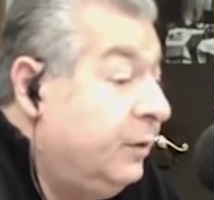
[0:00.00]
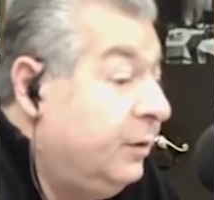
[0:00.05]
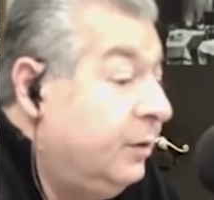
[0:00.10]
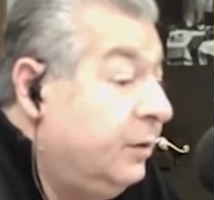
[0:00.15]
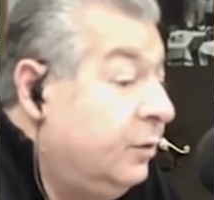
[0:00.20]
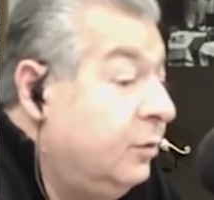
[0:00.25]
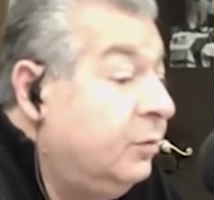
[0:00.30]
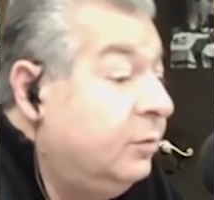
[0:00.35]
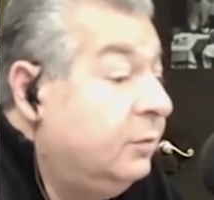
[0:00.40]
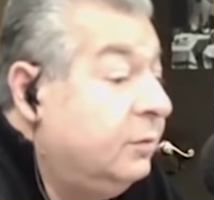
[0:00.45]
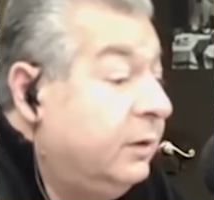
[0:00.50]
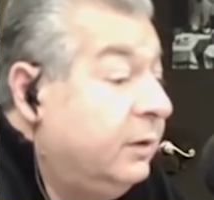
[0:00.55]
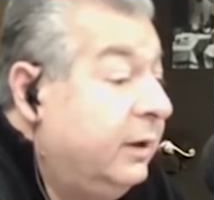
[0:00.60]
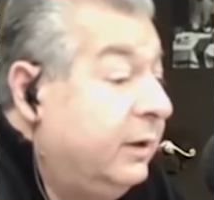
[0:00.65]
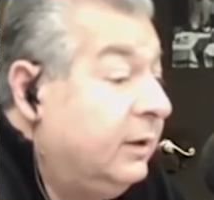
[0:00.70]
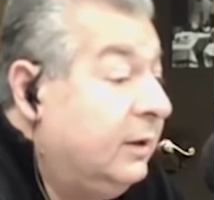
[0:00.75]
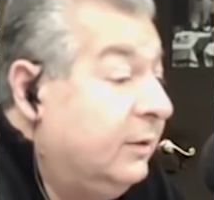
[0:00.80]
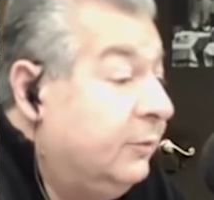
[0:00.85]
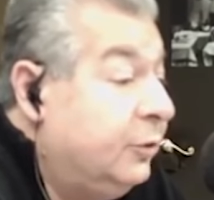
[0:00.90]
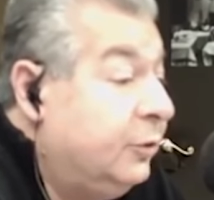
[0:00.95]
Ну,
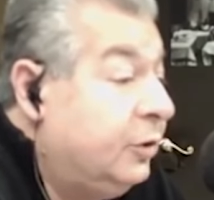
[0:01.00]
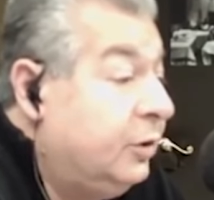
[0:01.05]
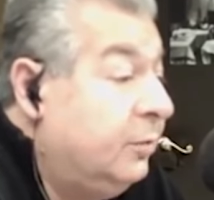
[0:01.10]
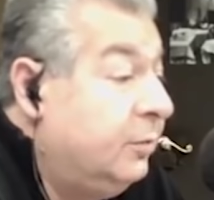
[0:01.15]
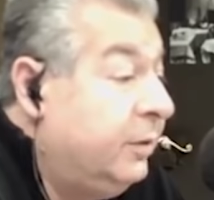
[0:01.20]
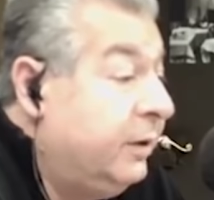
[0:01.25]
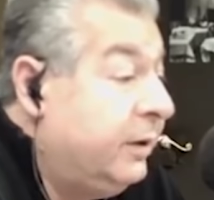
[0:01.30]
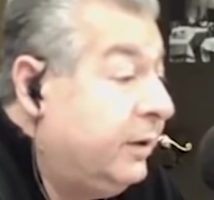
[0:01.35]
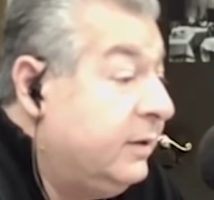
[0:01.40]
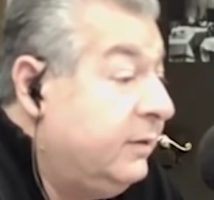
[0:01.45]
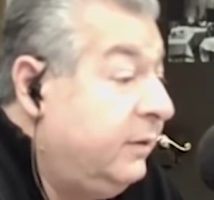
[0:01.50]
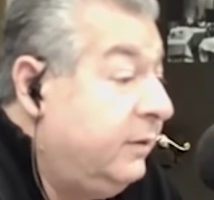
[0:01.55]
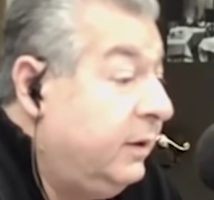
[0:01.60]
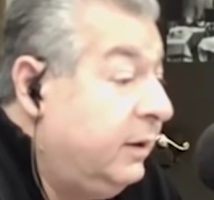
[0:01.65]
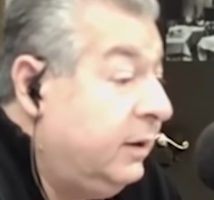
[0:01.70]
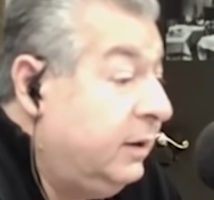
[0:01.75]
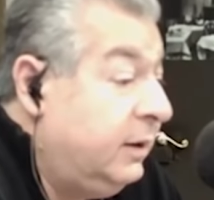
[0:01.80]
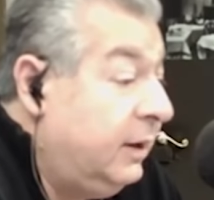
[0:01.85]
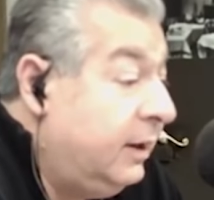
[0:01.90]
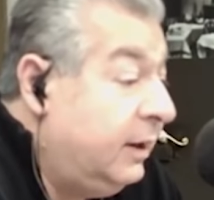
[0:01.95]
для того, чтобы
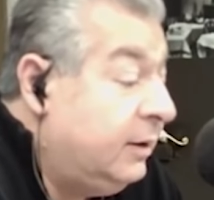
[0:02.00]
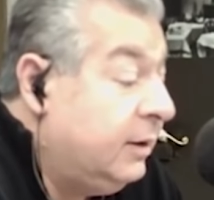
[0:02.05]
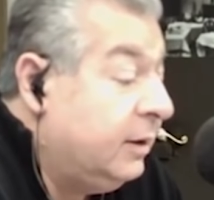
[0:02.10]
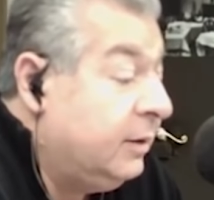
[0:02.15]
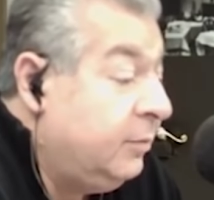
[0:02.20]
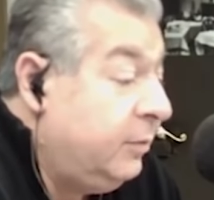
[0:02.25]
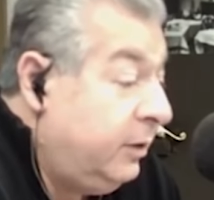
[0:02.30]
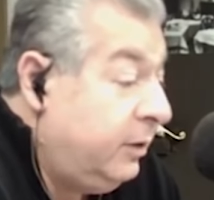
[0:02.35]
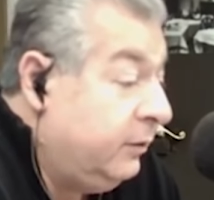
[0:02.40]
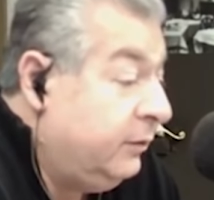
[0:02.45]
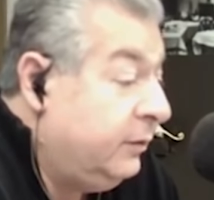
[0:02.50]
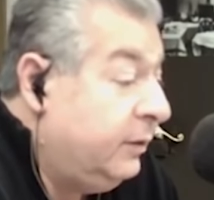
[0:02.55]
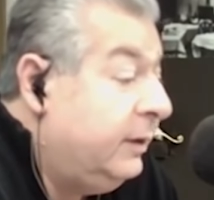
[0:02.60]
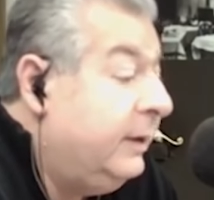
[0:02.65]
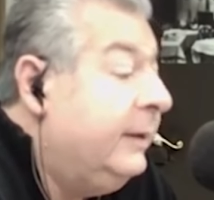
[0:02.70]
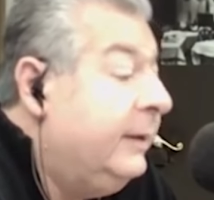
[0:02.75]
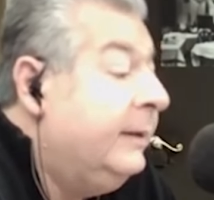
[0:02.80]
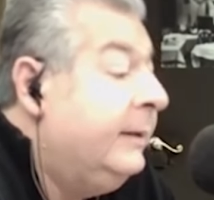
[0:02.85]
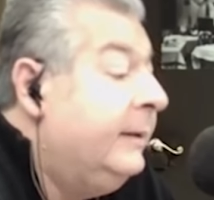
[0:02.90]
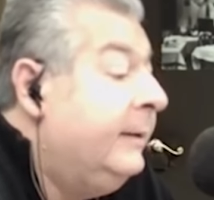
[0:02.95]
развеять этот миф,
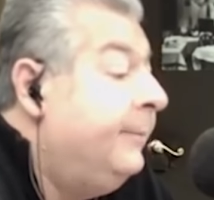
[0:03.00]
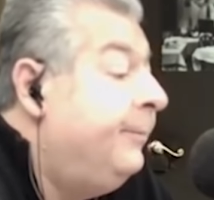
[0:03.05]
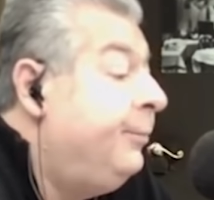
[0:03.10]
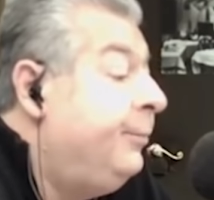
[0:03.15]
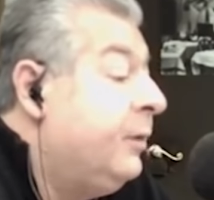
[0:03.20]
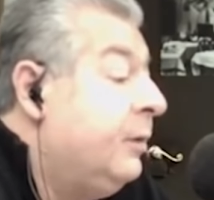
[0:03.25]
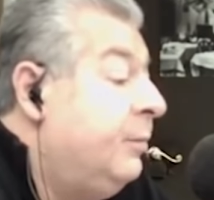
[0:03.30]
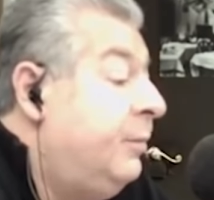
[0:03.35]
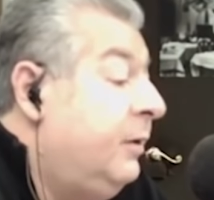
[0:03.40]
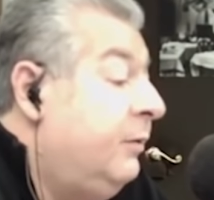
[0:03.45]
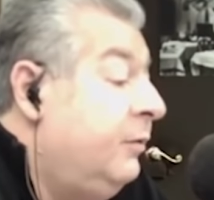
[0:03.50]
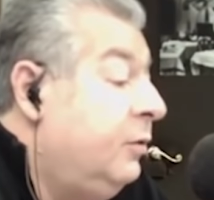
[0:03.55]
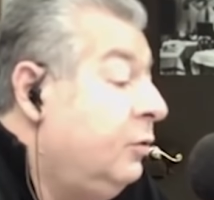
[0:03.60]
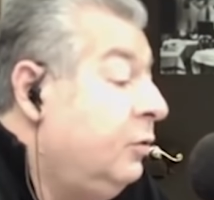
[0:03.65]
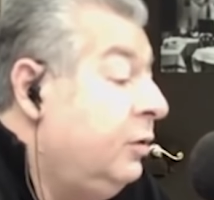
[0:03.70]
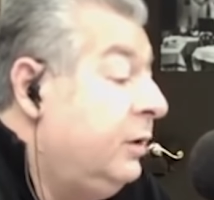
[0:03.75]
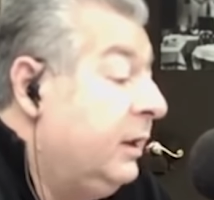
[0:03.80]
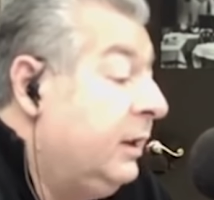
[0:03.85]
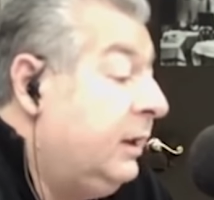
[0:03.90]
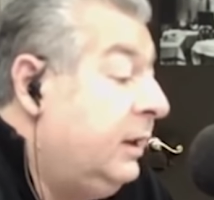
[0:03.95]

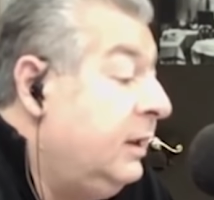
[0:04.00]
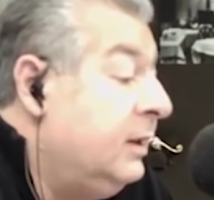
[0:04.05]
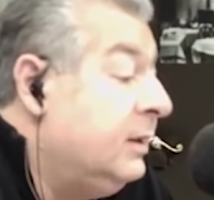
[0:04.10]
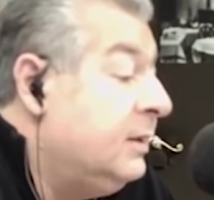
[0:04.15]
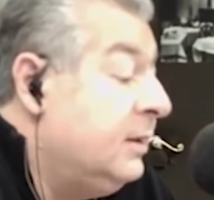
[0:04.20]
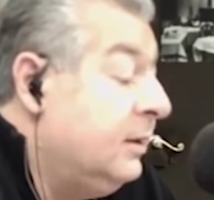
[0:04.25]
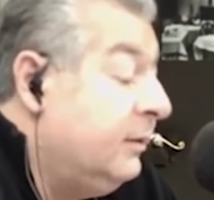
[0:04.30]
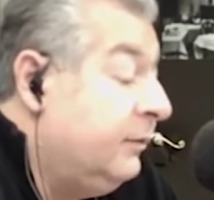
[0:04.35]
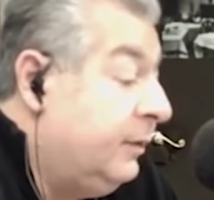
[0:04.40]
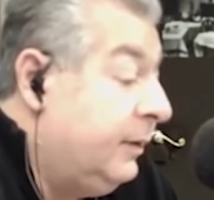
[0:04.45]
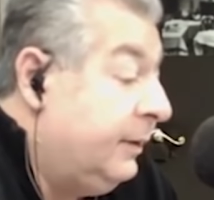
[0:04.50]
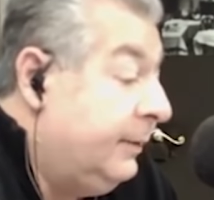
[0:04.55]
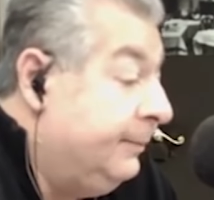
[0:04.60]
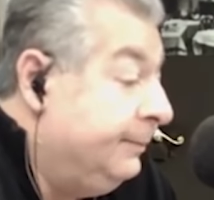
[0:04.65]
приведу такие цифры.